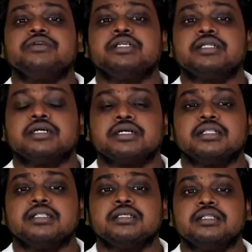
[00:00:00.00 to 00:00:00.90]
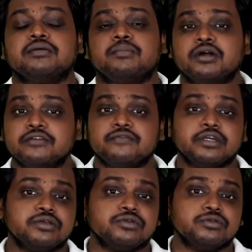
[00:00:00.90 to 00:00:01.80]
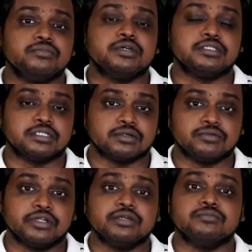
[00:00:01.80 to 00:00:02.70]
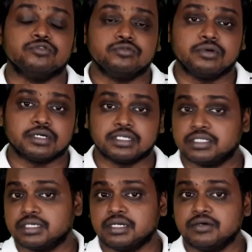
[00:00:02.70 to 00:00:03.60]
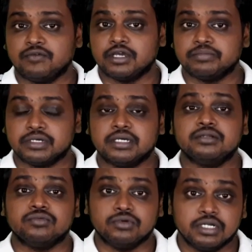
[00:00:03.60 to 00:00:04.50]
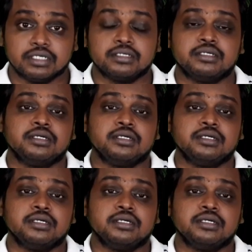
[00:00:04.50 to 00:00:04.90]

உயிரினங்கள் இல்லை மாடிஃபைடு ஹியூமன்ஸை கூடயும் உருவாக்குறதுக்கான வாய்ப்புகள் உண்டு